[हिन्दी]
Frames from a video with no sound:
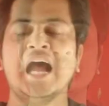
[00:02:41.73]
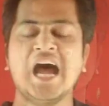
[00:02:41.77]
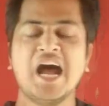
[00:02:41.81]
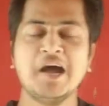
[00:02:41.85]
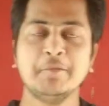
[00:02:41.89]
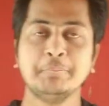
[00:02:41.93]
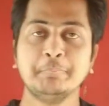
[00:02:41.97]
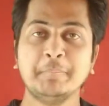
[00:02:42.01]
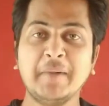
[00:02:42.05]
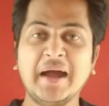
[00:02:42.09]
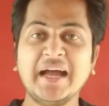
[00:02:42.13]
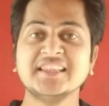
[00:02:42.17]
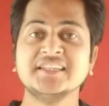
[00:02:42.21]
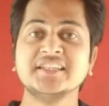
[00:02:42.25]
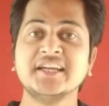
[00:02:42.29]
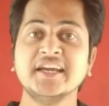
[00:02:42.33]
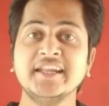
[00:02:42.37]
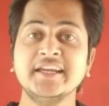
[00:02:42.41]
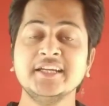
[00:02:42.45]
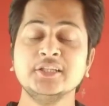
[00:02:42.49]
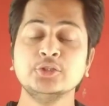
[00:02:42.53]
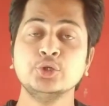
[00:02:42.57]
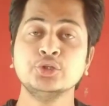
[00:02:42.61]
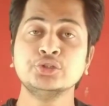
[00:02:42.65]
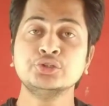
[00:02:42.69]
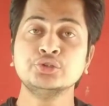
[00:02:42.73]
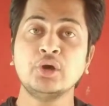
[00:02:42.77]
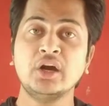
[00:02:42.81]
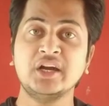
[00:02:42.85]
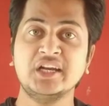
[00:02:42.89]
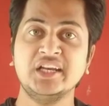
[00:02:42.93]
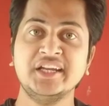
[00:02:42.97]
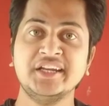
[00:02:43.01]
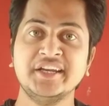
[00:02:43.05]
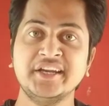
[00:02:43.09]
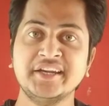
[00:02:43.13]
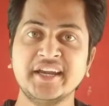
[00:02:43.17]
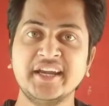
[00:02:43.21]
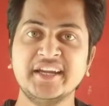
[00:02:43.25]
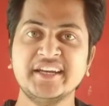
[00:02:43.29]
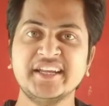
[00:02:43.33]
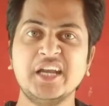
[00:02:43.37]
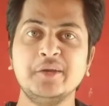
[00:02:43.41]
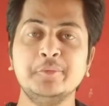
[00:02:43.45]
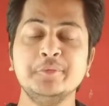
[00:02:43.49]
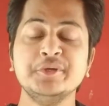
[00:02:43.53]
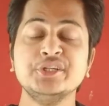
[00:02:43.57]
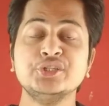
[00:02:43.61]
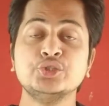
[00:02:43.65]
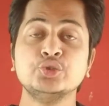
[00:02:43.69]
अब बात करेंगे दोस्तों अगले क्रिकेट
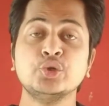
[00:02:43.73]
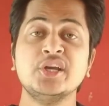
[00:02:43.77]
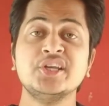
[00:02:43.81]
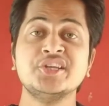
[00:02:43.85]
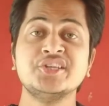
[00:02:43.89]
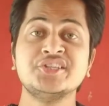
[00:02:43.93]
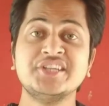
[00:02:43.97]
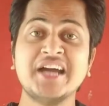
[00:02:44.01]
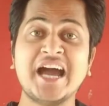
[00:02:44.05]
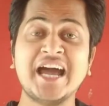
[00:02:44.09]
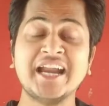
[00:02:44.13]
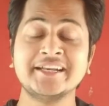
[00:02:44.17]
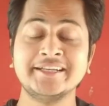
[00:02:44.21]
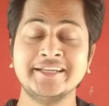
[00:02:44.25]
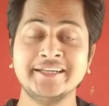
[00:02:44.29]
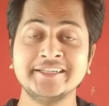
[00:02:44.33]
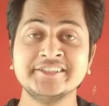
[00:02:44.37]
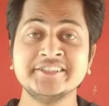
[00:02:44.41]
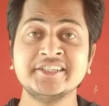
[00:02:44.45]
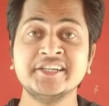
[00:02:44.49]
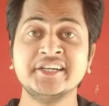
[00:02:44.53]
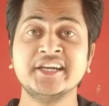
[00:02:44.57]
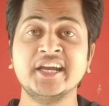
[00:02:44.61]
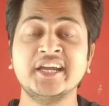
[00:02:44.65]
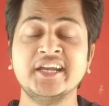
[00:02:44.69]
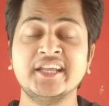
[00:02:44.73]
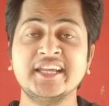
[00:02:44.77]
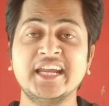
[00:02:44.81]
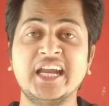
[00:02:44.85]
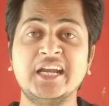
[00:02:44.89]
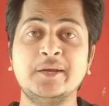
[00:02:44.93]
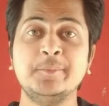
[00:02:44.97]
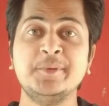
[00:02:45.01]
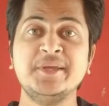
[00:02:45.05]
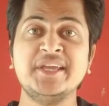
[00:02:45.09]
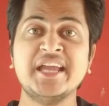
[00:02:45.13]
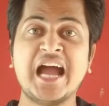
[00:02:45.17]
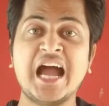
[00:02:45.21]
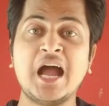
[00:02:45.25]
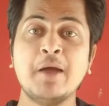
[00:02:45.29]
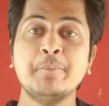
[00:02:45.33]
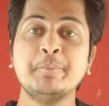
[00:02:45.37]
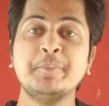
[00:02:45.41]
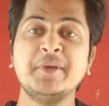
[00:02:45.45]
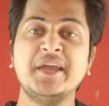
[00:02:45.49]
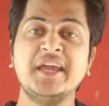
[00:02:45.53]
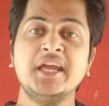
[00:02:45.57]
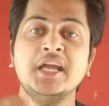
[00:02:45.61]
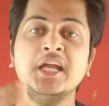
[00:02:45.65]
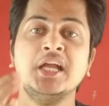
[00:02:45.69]
अकेडमी की जो है स्टार नेक्स्ट क्रिकेट अकेडमी यहाँ
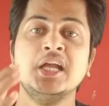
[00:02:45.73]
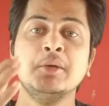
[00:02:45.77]
पे